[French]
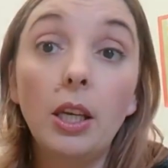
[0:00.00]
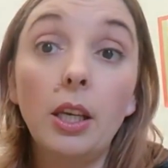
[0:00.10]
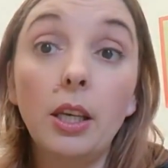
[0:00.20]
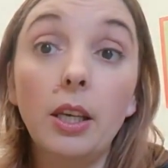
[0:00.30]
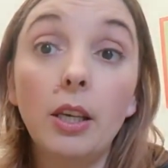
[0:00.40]

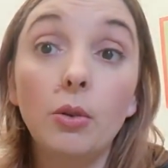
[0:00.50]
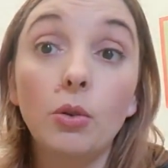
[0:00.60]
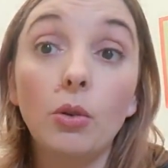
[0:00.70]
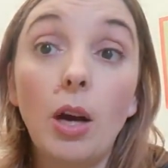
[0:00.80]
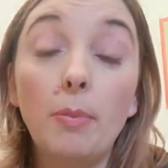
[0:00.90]
Et
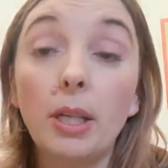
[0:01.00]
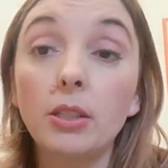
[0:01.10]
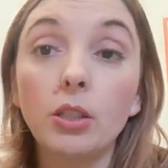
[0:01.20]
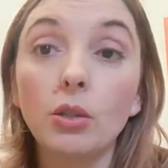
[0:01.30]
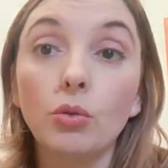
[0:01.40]
euh, à
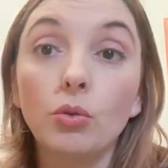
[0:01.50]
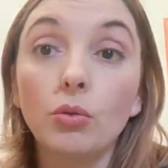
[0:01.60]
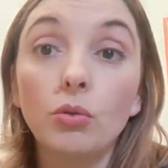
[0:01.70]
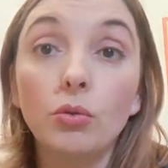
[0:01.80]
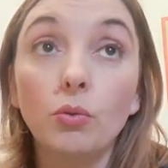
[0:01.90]
partir
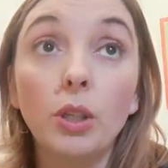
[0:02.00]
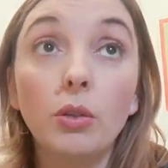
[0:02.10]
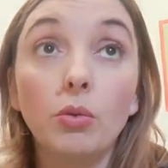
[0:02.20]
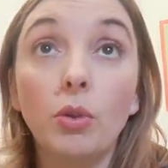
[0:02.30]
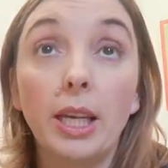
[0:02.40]
de,
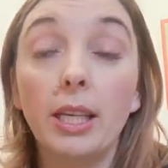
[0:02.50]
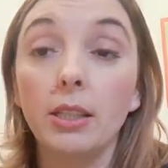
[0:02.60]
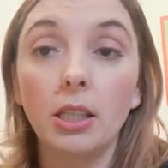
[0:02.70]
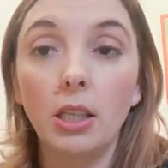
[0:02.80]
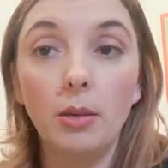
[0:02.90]
oui, de la
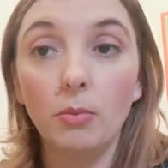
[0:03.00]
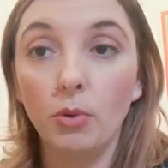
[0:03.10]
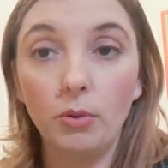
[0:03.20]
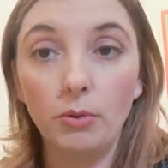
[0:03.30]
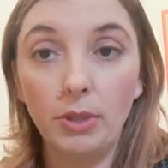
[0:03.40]
quatrième
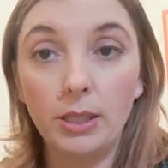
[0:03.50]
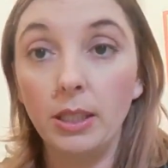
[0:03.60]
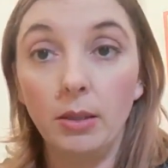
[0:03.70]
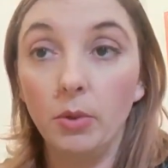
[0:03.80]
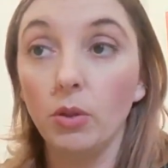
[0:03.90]
euh,
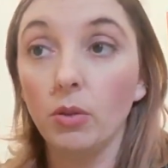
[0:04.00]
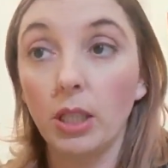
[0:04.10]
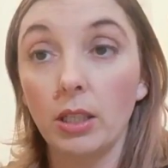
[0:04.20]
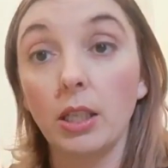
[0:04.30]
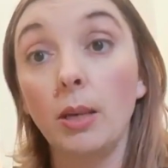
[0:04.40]
facilement,
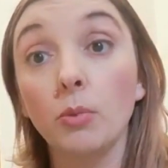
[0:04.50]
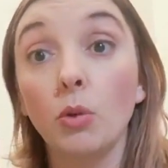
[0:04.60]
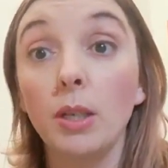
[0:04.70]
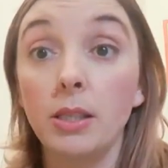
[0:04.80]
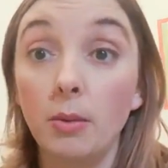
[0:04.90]
quatrième,
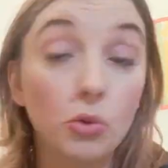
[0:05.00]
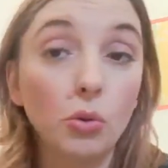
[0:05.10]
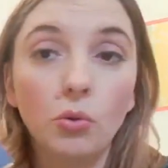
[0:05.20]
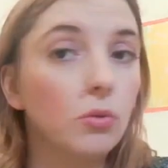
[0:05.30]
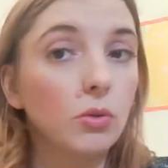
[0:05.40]
troisième
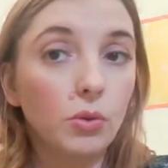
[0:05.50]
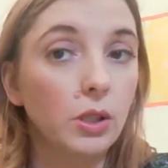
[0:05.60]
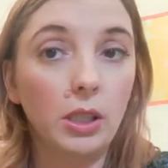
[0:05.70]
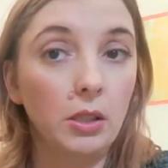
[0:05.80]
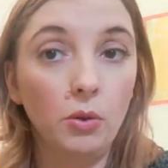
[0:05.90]
seconde,
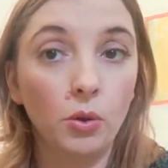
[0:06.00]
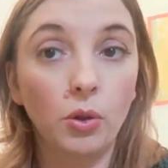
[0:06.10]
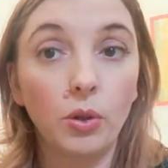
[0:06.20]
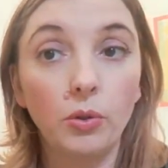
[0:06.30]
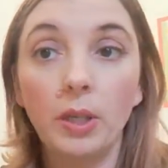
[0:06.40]
c'est le
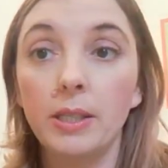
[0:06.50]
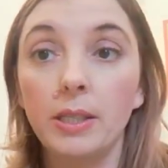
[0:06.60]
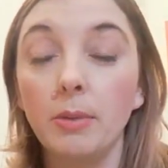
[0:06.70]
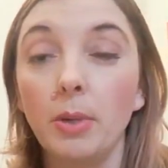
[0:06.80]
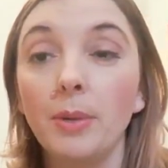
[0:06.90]
cœur de la
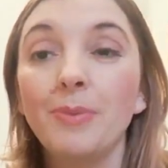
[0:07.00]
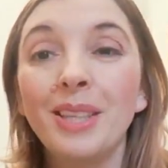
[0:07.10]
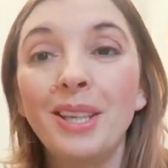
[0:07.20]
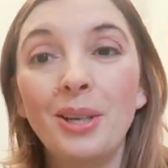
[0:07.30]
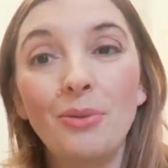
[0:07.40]
cible.
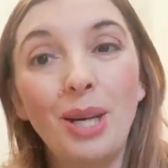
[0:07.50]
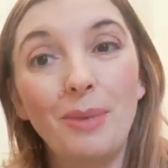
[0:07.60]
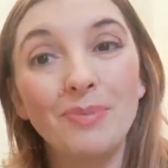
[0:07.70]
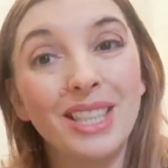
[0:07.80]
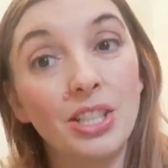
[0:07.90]

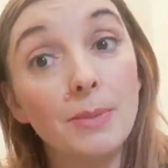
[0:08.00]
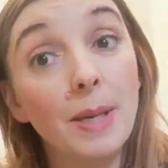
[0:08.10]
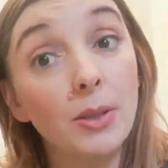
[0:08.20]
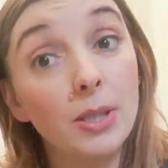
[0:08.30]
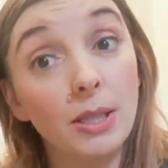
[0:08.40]
Voilà,
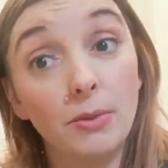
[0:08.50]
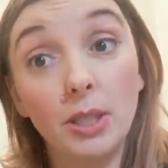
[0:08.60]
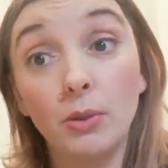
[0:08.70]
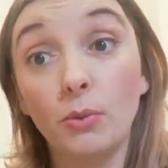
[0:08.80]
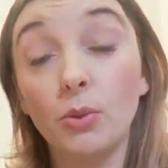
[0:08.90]
j'espère que cette
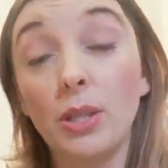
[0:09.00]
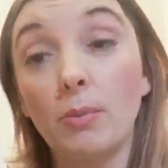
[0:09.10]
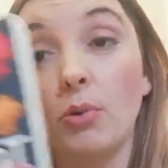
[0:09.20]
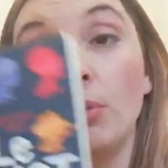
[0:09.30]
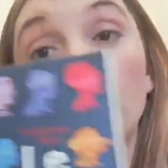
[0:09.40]
vidéo vous a
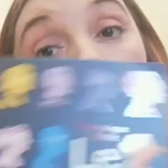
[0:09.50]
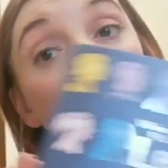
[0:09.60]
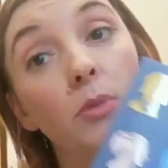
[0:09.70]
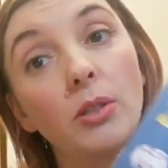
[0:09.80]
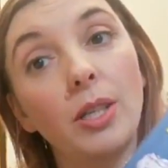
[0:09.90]
plu.
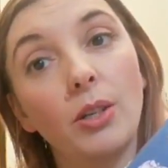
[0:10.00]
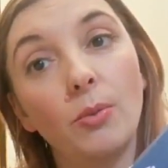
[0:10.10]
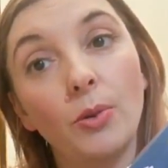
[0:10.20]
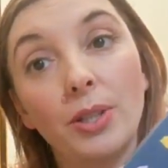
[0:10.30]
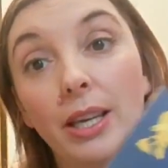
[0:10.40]
Dites-moi dans les
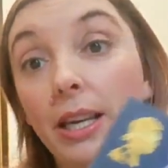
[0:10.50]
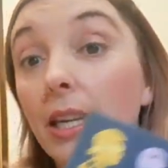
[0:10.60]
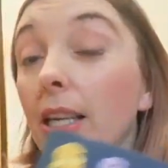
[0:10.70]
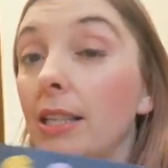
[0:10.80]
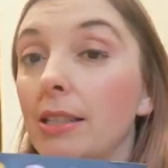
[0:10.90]
commentaires
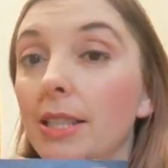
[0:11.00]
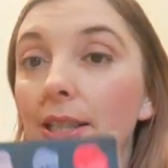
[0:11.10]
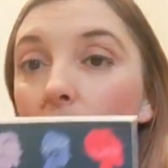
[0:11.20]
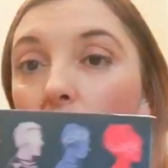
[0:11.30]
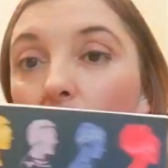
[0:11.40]

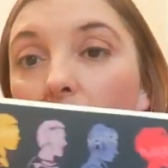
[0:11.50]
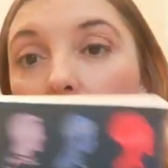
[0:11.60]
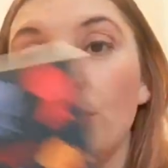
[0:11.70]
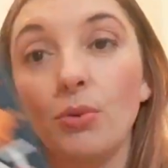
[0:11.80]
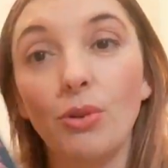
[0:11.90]
si ce
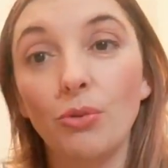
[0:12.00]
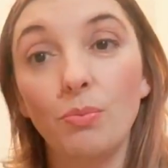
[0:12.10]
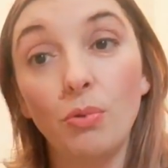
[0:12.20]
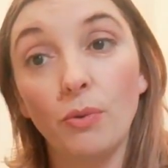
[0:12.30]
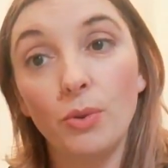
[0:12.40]
bouquin vous tente
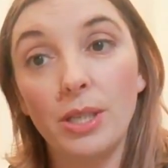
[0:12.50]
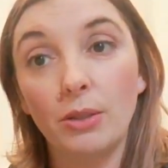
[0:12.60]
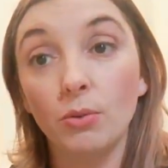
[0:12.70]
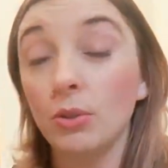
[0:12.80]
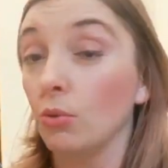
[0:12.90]
pour vos
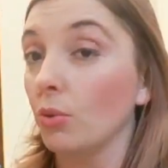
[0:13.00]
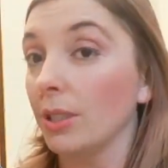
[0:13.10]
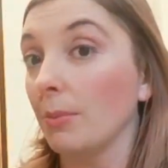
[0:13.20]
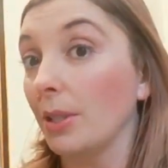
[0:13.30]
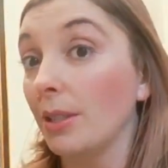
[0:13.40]
ados. C'est toujours
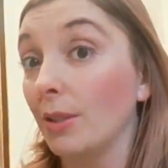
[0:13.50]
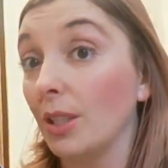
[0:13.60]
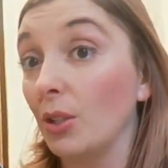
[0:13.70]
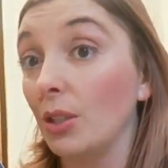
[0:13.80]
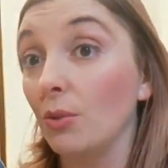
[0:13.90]
sympa
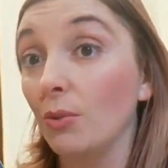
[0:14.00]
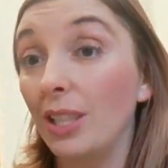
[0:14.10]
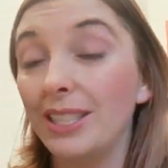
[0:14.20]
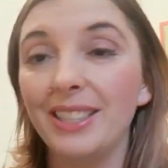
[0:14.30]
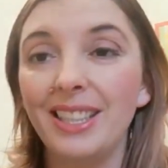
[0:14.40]
d'avoir des
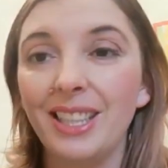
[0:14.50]
nouvelles idées de